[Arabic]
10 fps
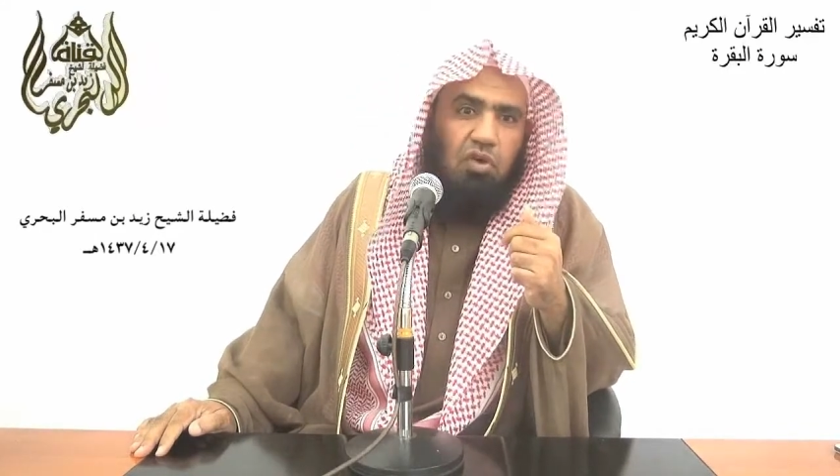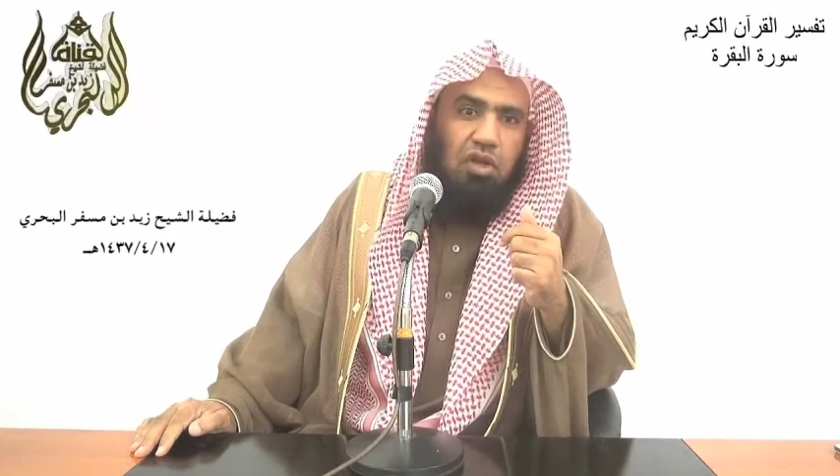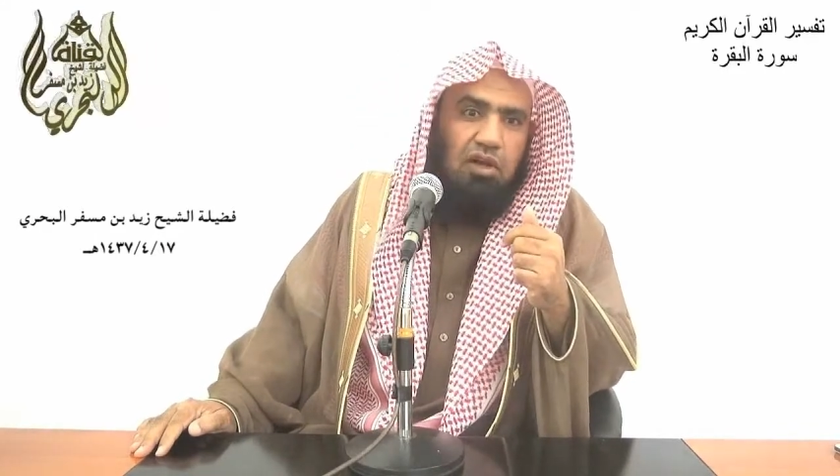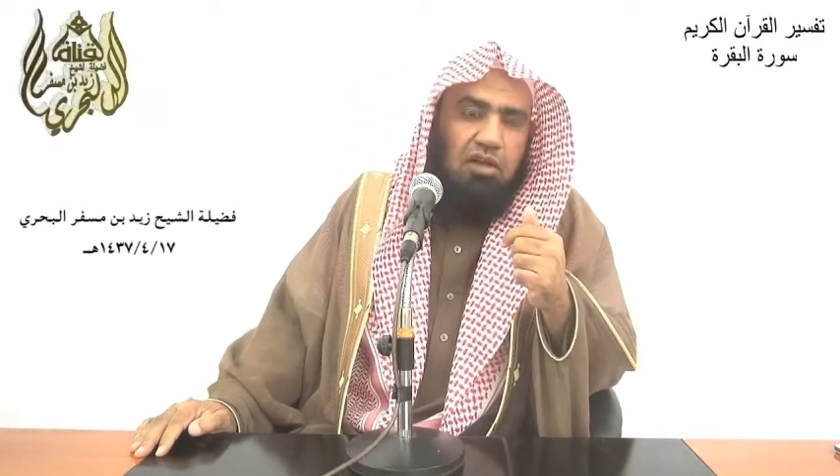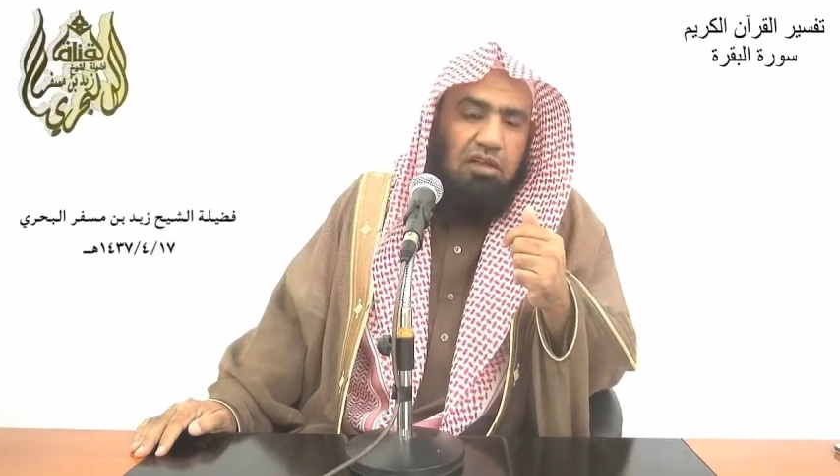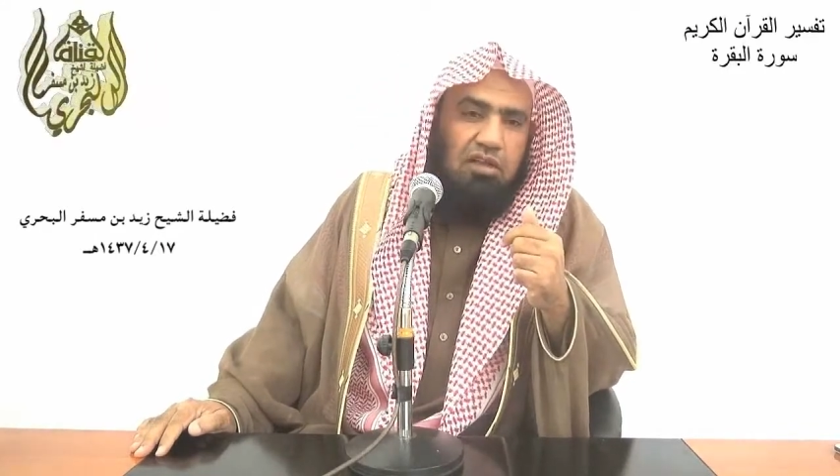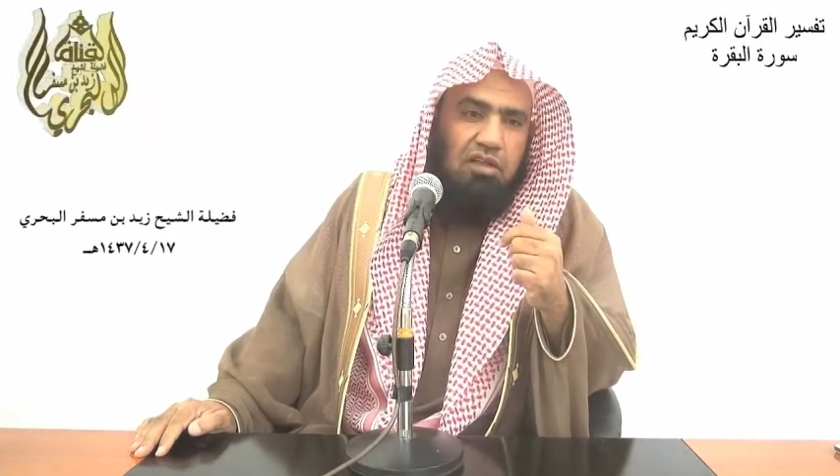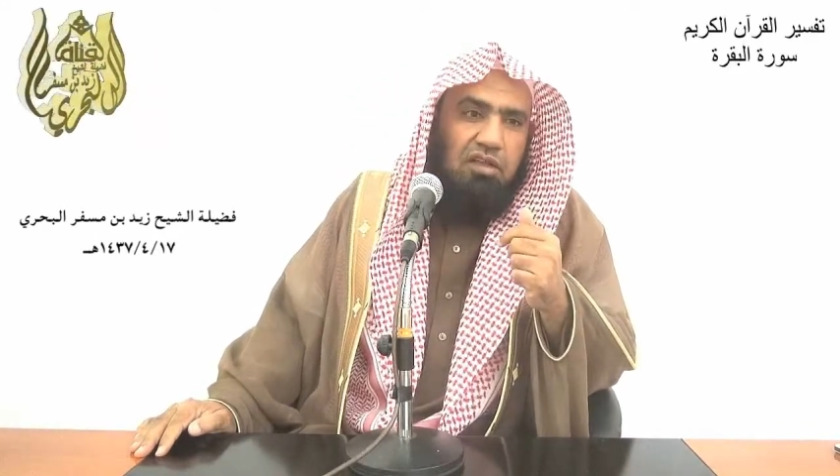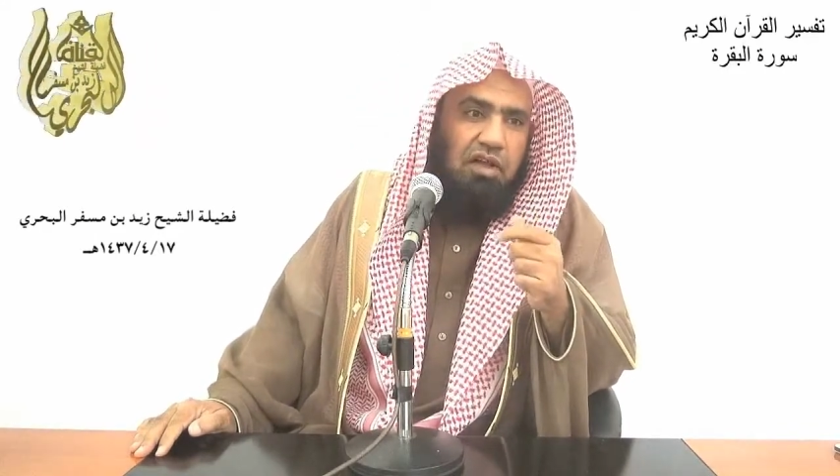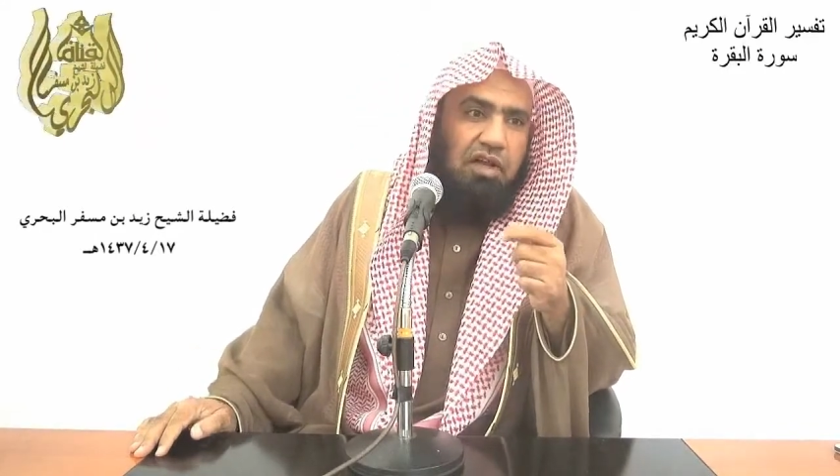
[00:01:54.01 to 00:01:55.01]
هنا
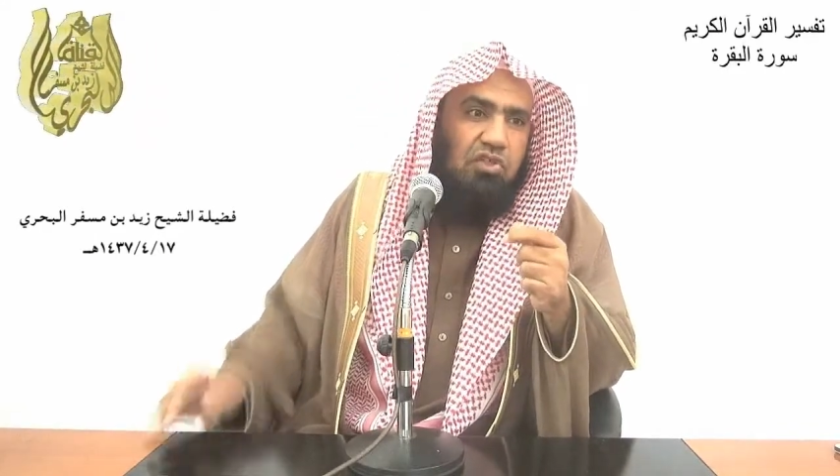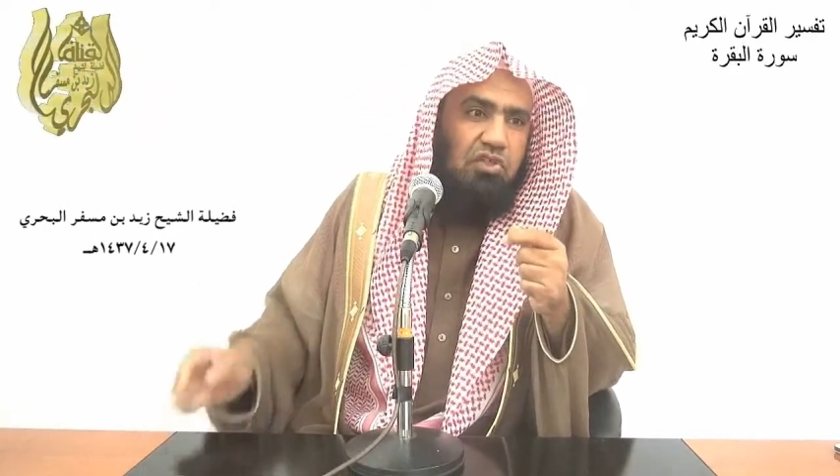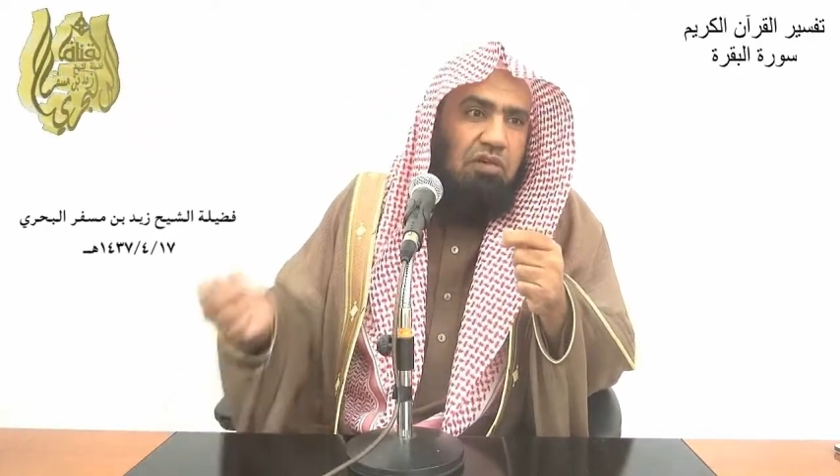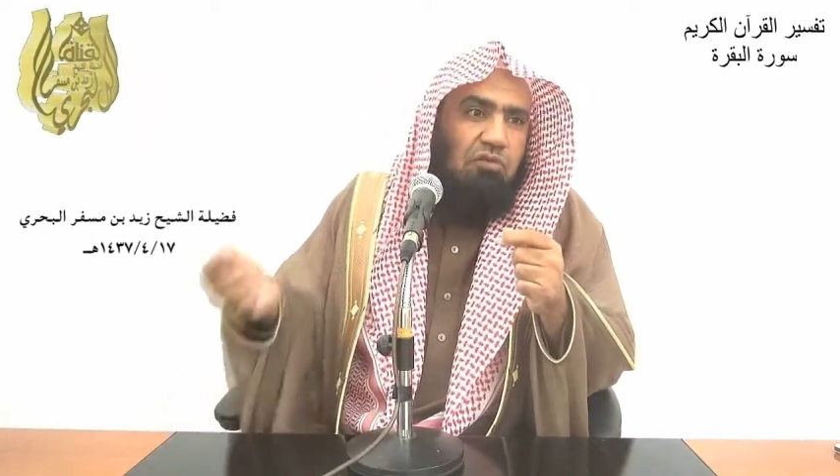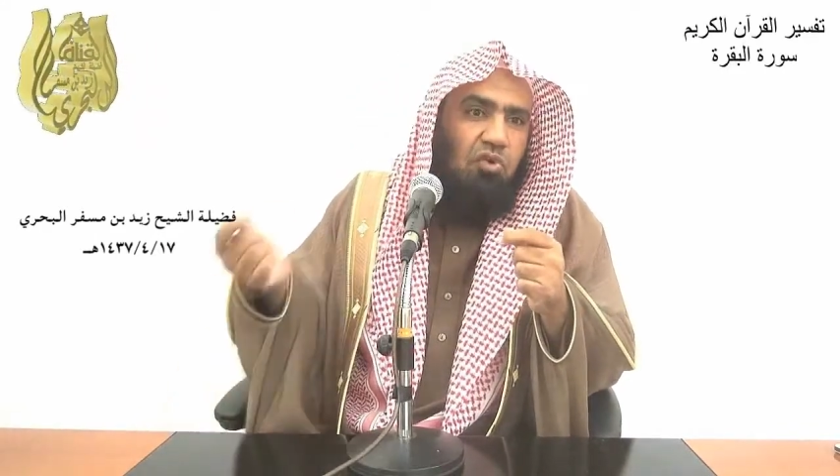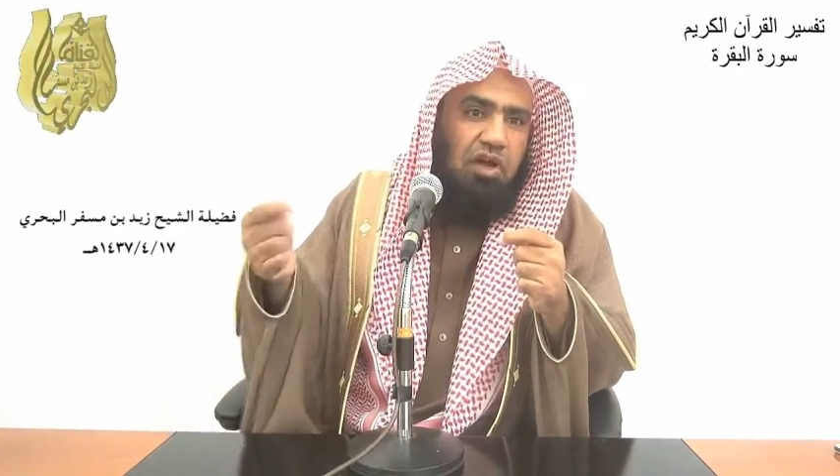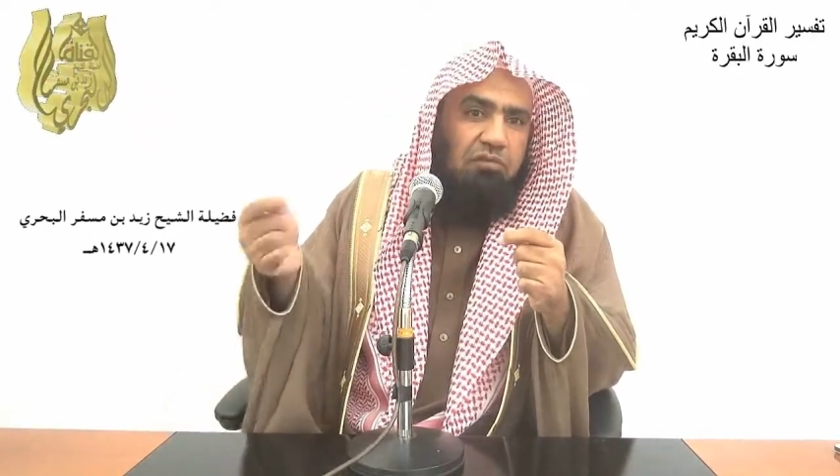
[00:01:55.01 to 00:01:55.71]
الصبر